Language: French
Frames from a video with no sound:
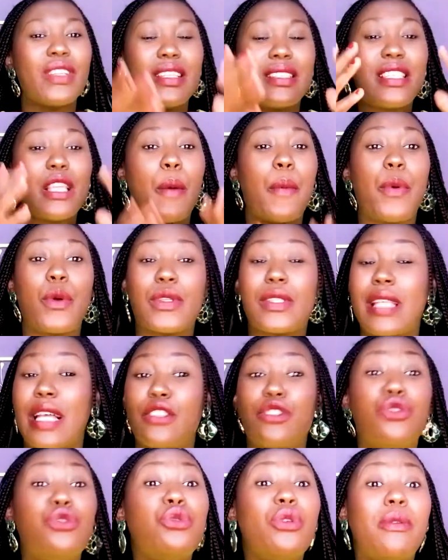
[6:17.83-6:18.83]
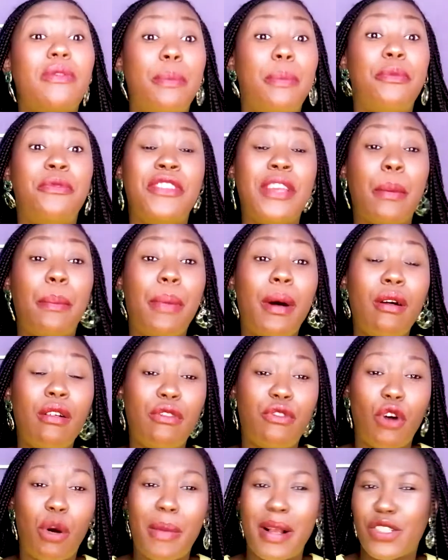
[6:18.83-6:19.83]
C'est pour ça, tu ne viens pas en
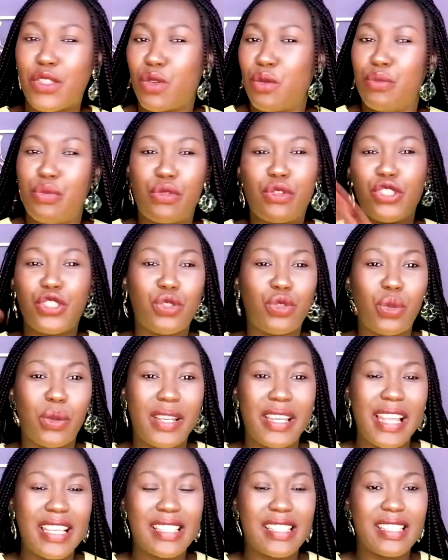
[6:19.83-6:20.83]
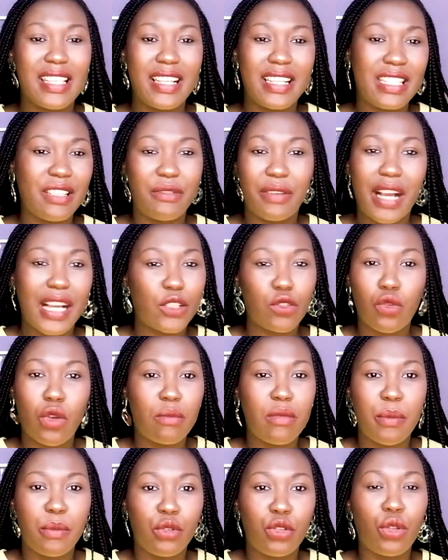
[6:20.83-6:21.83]
formation pour que je te laisse livrer à
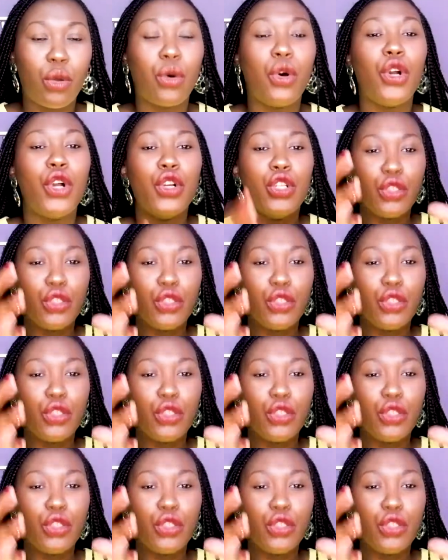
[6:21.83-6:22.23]
toi-même, non.